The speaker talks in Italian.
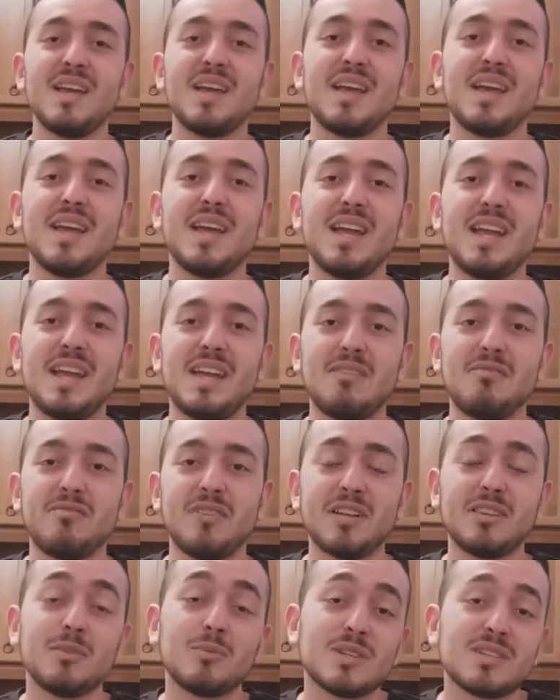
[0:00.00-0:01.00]
Eh,
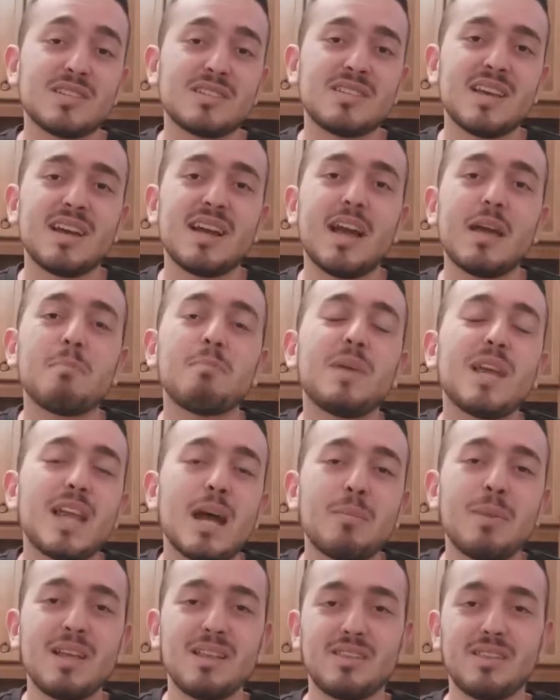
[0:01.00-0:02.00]
infatti questa saga è
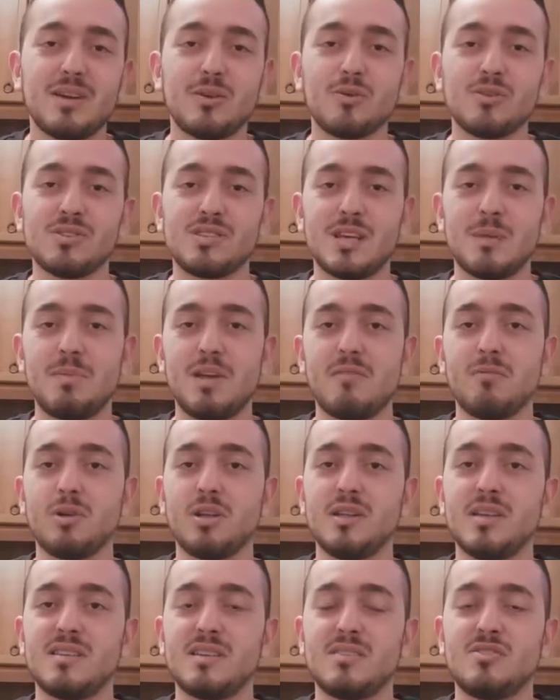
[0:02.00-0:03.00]
pienamente
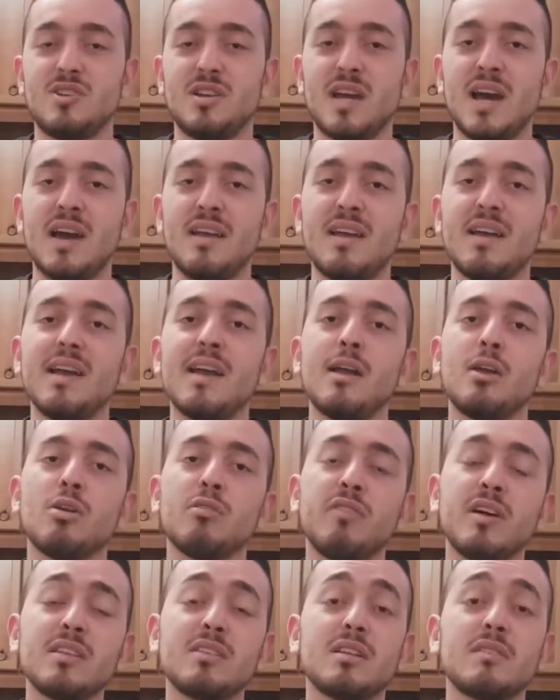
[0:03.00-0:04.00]
consapevole di esagerare e
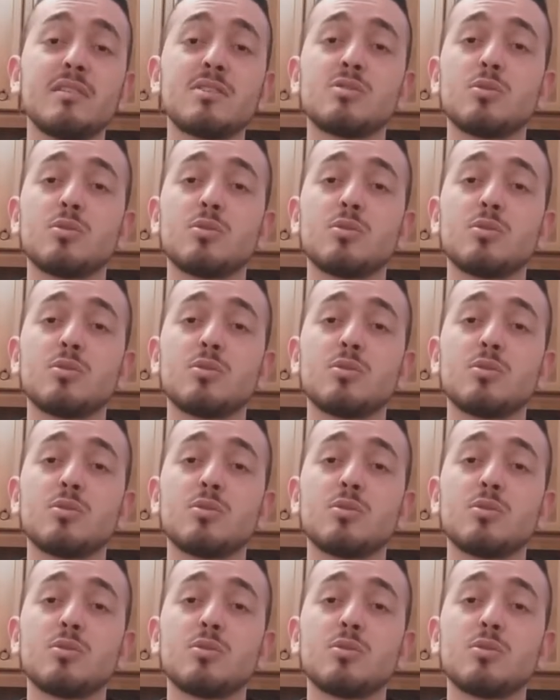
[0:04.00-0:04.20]
lo fa attraverso